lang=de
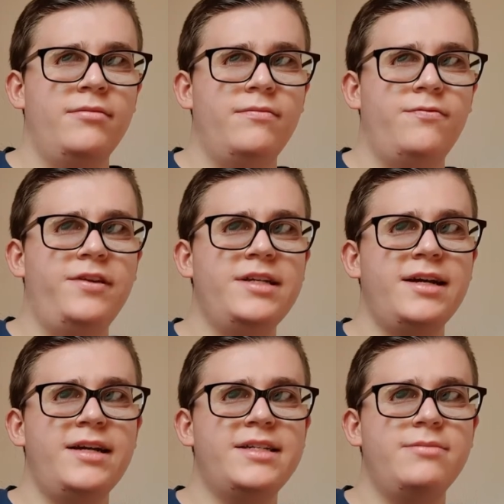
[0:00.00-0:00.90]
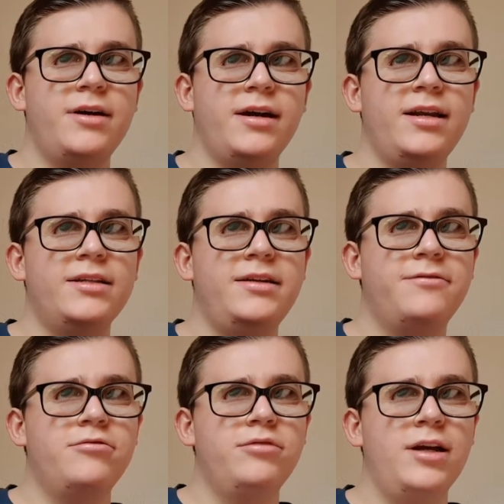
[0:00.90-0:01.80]
finde ich eigentlich immer relativ
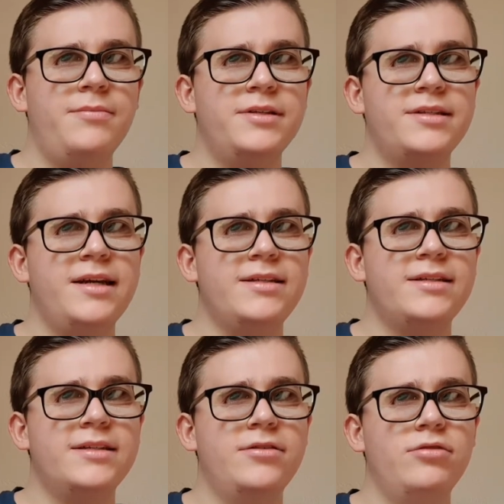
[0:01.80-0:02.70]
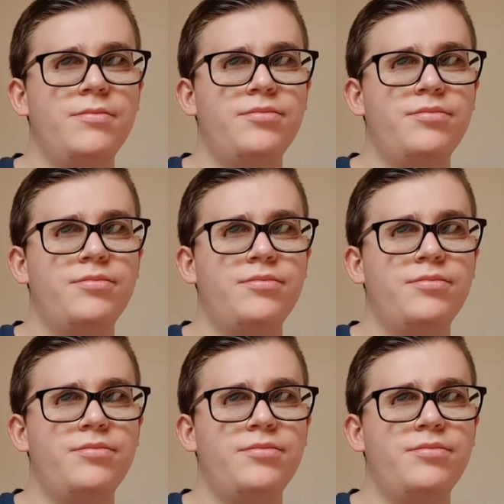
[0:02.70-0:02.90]
cool. Habe bis jetzt nur